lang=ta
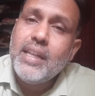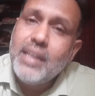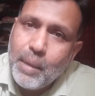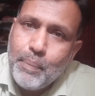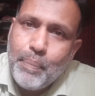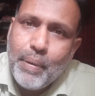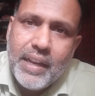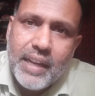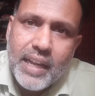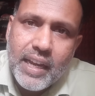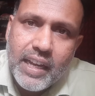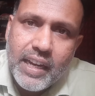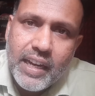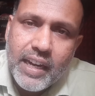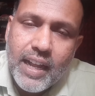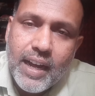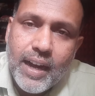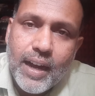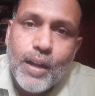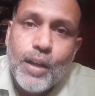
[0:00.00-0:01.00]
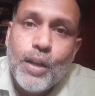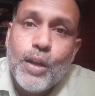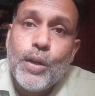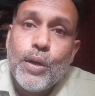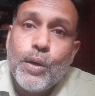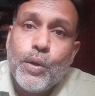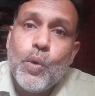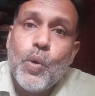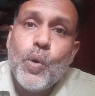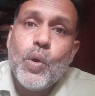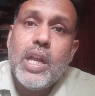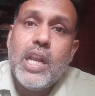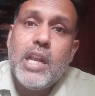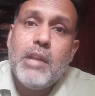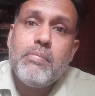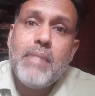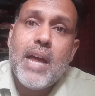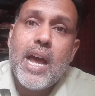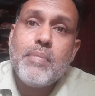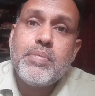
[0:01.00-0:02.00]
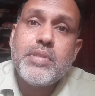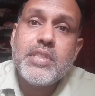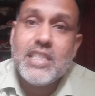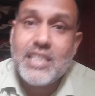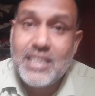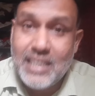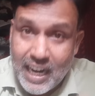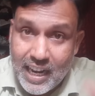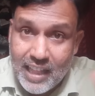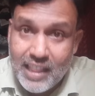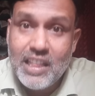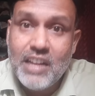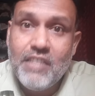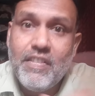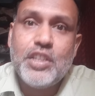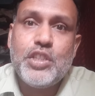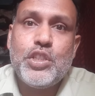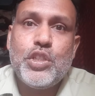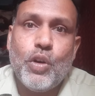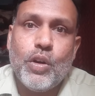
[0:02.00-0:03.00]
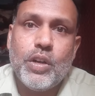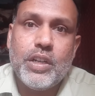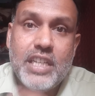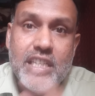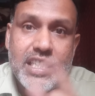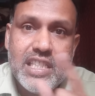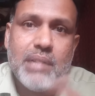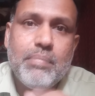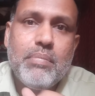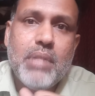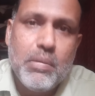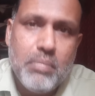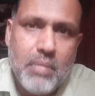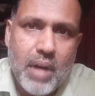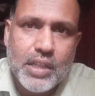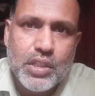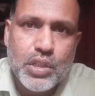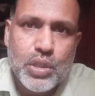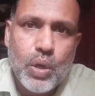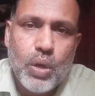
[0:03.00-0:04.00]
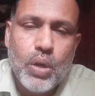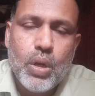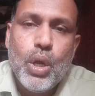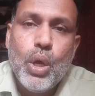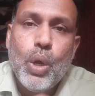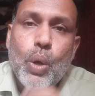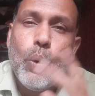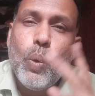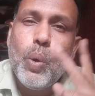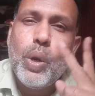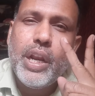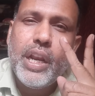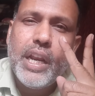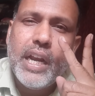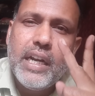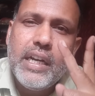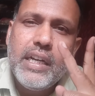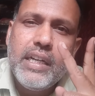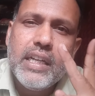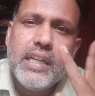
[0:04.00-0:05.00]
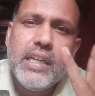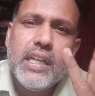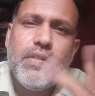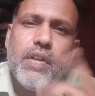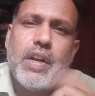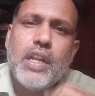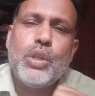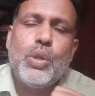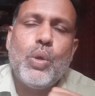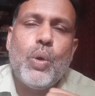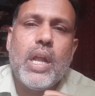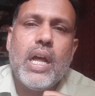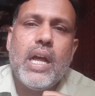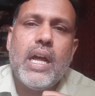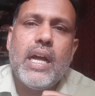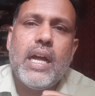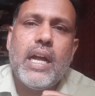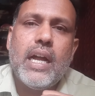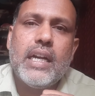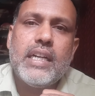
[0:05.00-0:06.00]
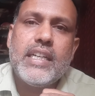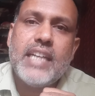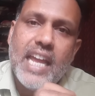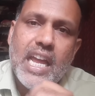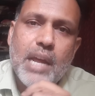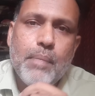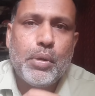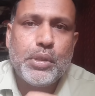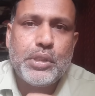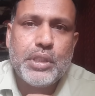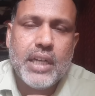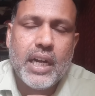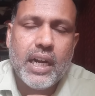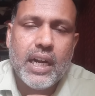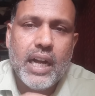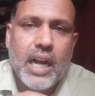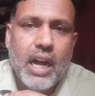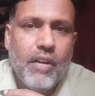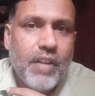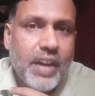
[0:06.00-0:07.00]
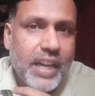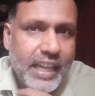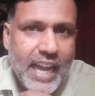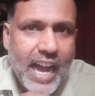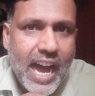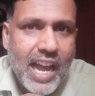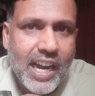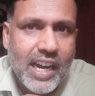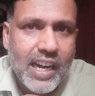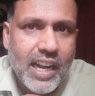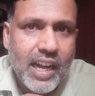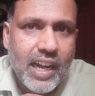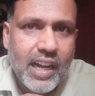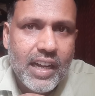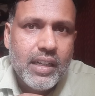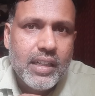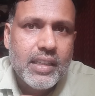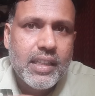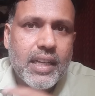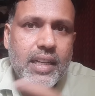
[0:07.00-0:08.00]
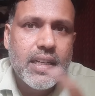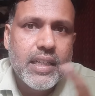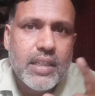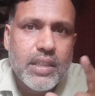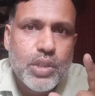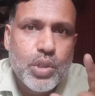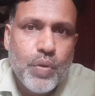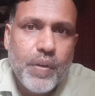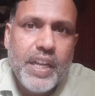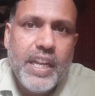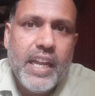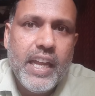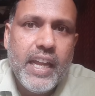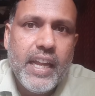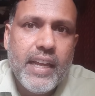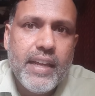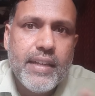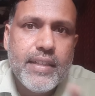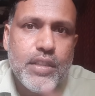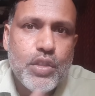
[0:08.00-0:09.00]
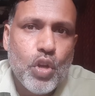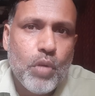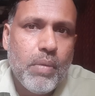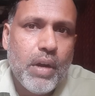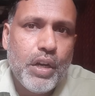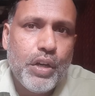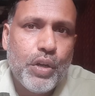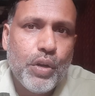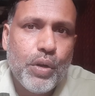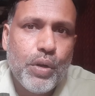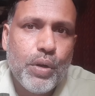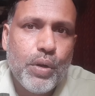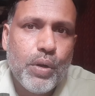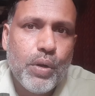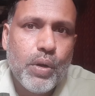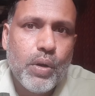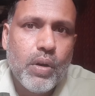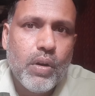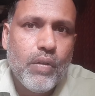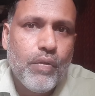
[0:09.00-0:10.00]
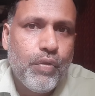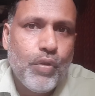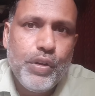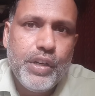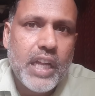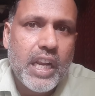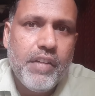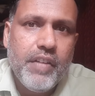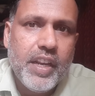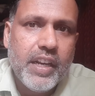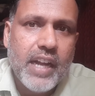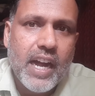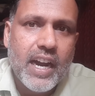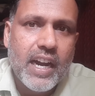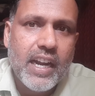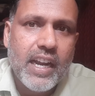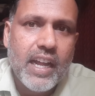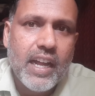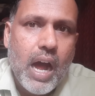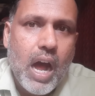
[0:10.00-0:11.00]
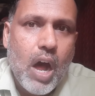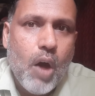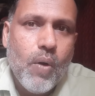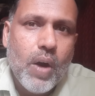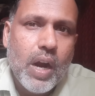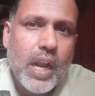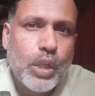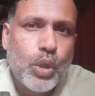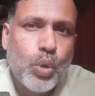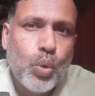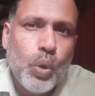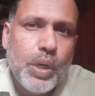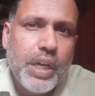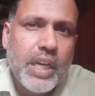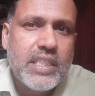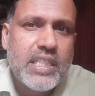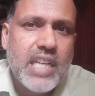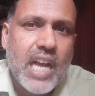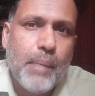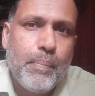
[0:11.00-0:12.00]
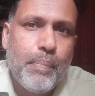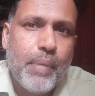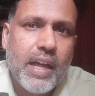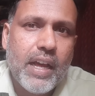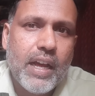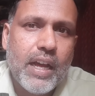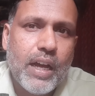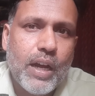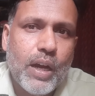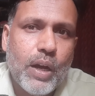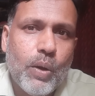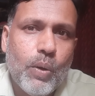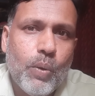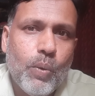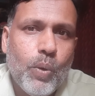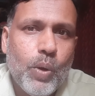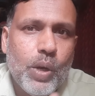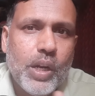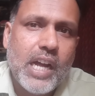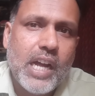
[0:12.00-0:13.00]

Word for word: எப்படின்னு கேட்குறீங்களா கூகுள் மேப்ஸ் கடந்த வருஷம் டிசம்பர் மாதம் ஒரு ரெண்டு நிறுவனத்தோட டைப் வச்சிருக்காங்க அவங்க யாருன்னா இந்த ஸ்விக்கி ஜொமேட்டோ ஃபுட் டெலிவரி இருக்காங்கல்ல அவங்கள தூக்கி சாப்பிட ஒரு